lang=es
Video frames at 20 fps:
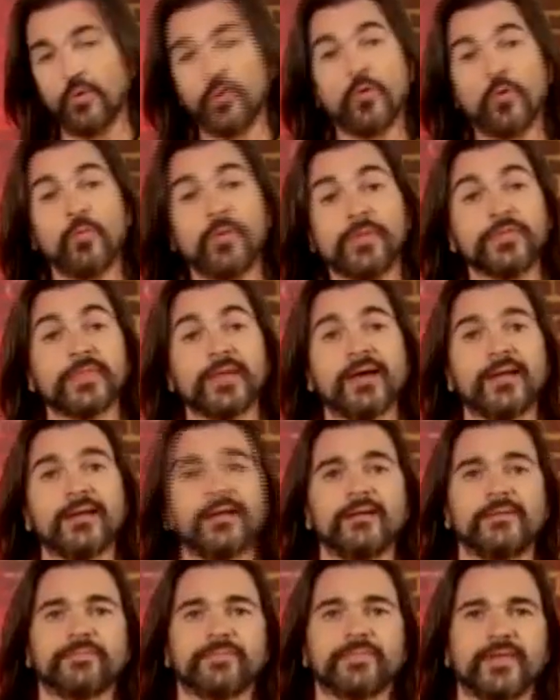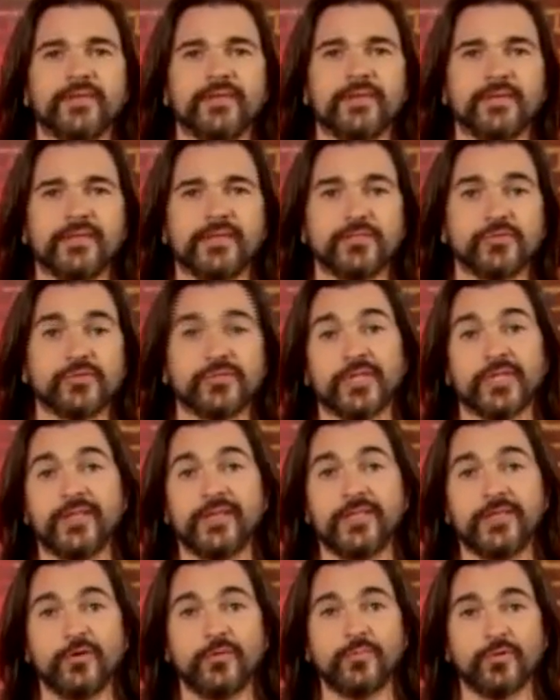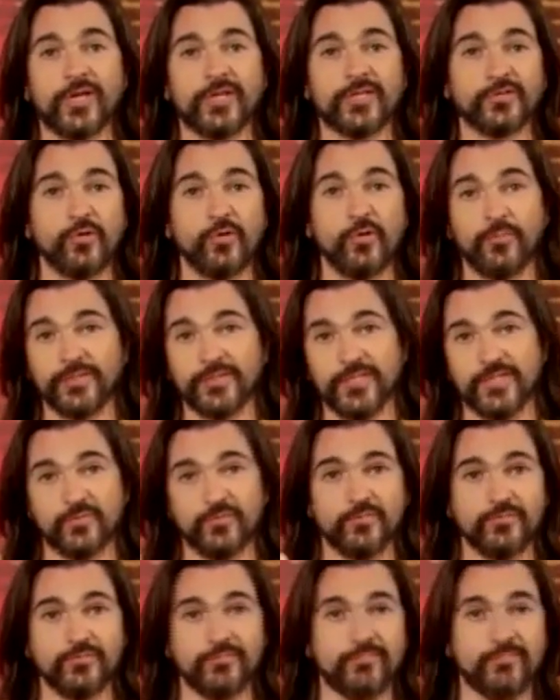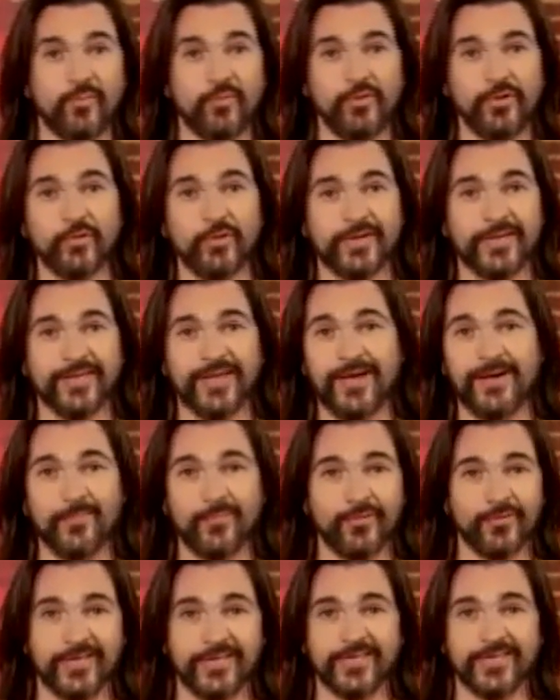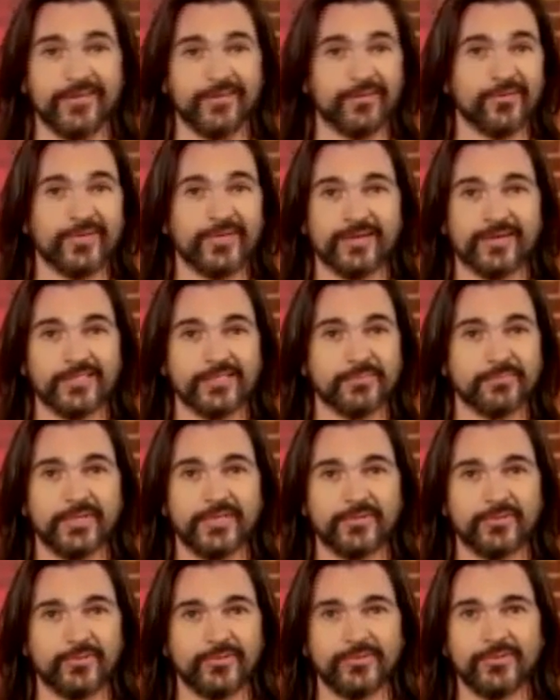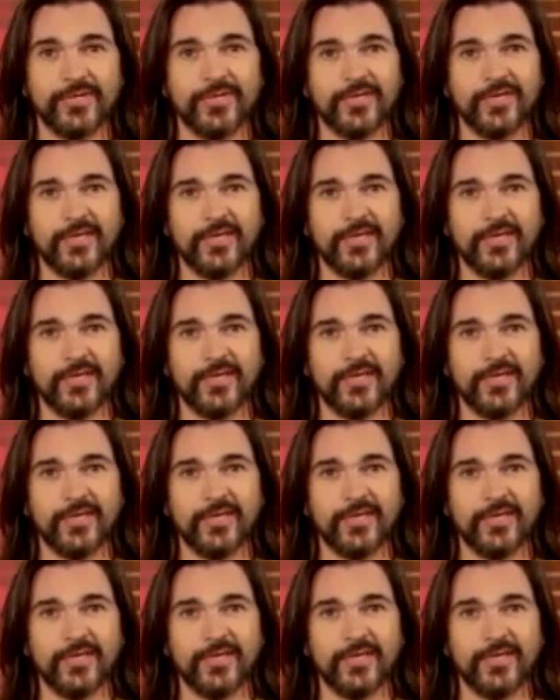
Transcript: documental, que de hecho está dirigido por Cacho López, que es un boricua que amo, que quiero, que respeto.